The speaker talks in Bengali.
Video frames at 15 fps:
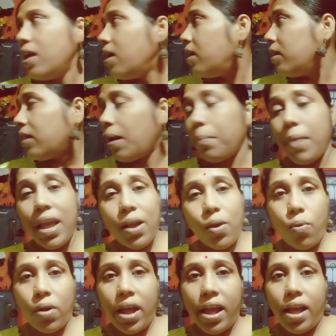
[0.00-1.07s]
তা মেঘ
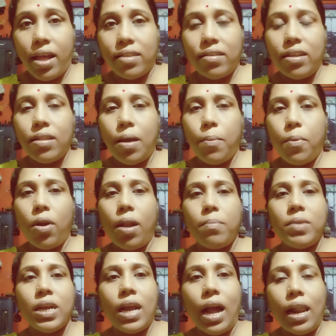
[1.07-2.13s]
করে আছে তা বললাম
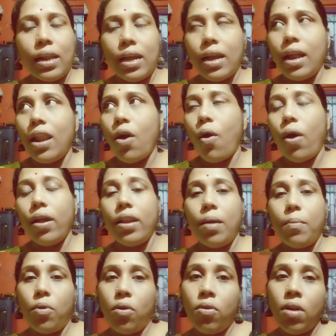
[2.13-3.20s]
যে কালকে গেলে হয় না
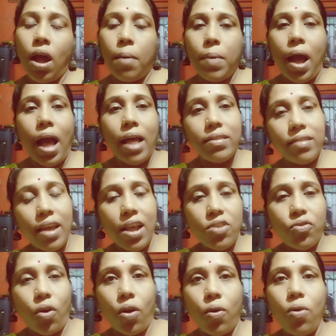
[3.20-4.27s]
বললো না মা আজকেই
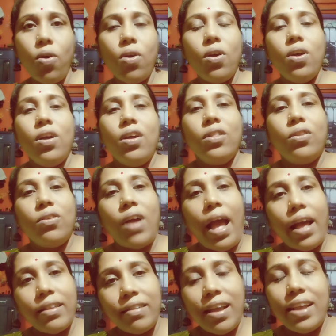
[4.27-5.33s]
চলো তো
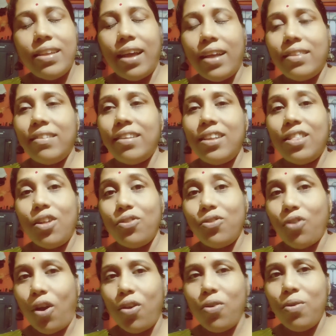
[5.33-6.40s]
আজকেই যাচ্ছি তো
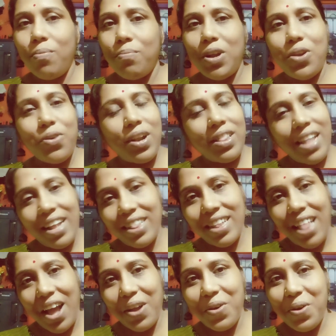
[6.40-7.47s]
চলো ভিডিওটা দেখতে
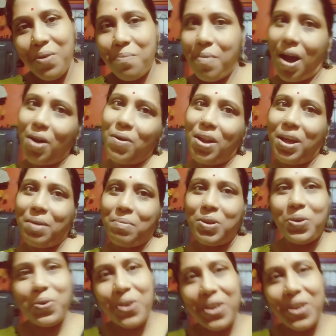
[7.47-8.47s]
থাকো ভালো লাগবে সঙ্গে